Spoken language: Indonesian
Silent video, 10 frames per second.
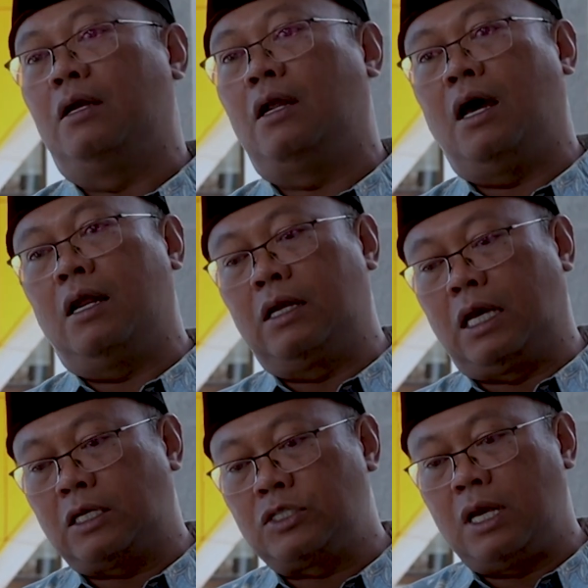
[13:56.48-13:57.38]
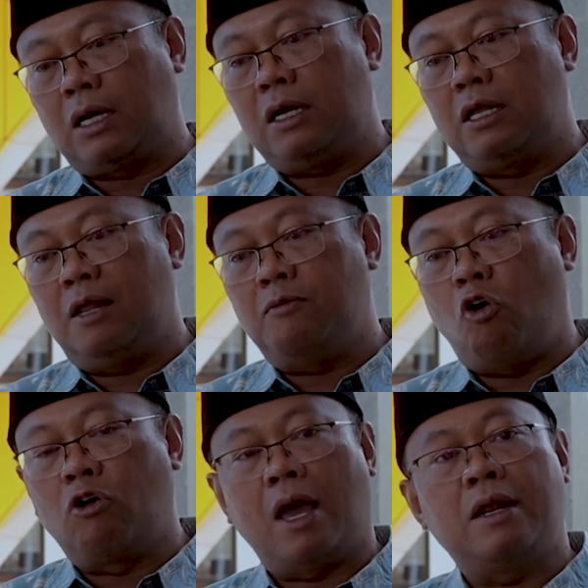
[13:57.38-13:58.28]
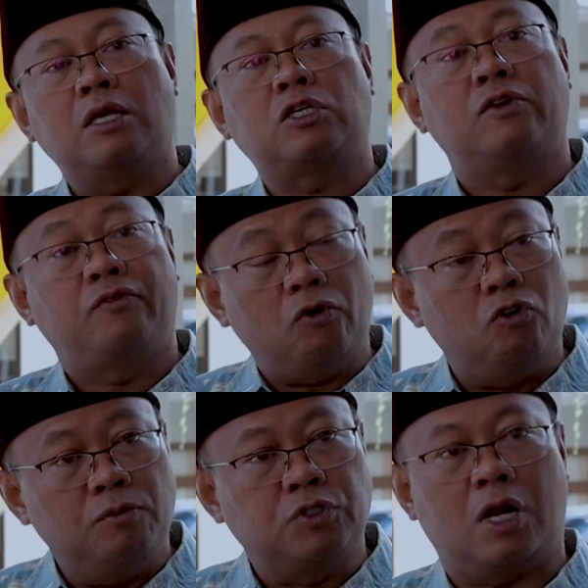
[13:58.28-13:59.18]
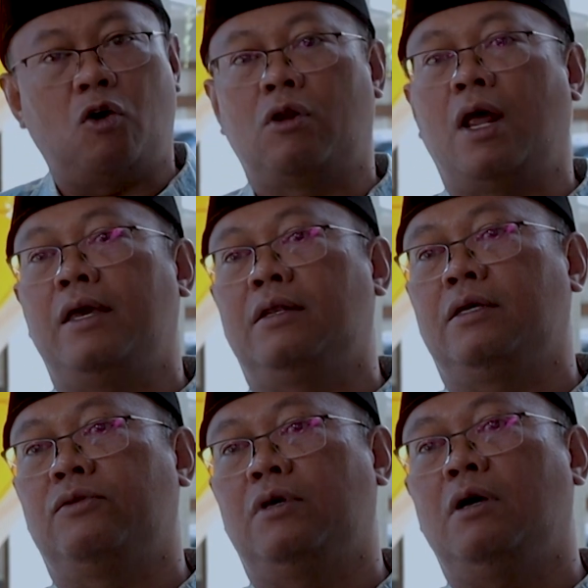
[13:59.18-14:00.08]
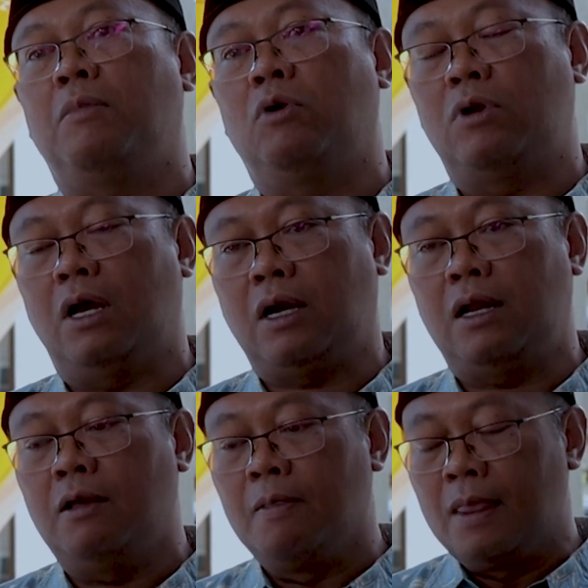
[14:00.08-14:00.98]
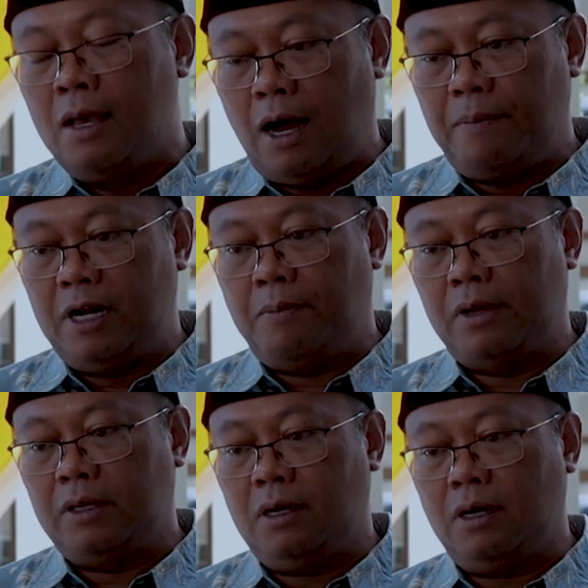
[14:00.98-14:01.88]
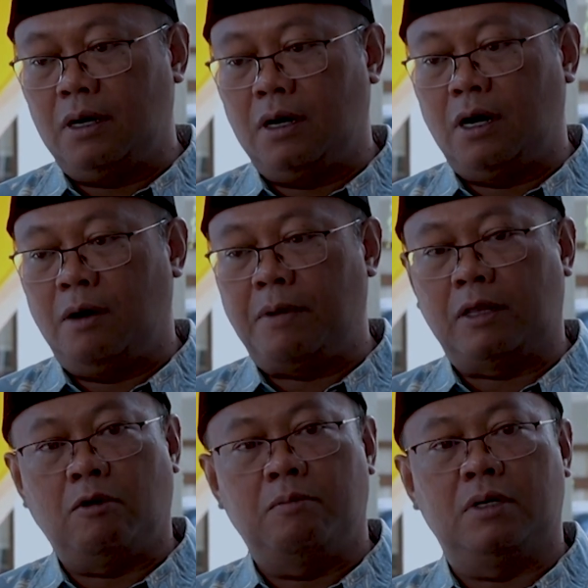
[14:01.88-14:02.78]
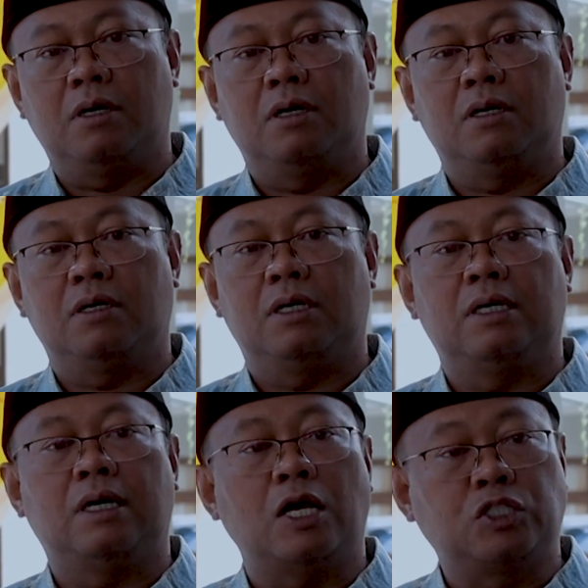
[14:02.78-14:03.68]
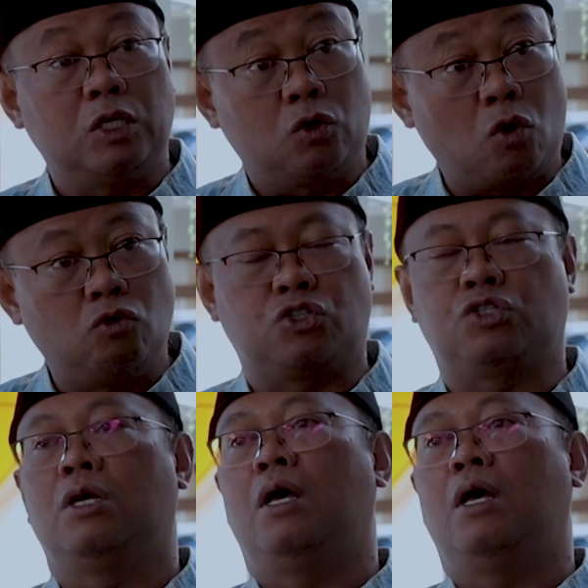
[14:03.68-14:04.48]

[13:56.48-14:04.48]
Nah, kita sediakan dalam online discussion forum secara online gitu ya, menggunakan apa namanya uh, platform uh, asinkronus.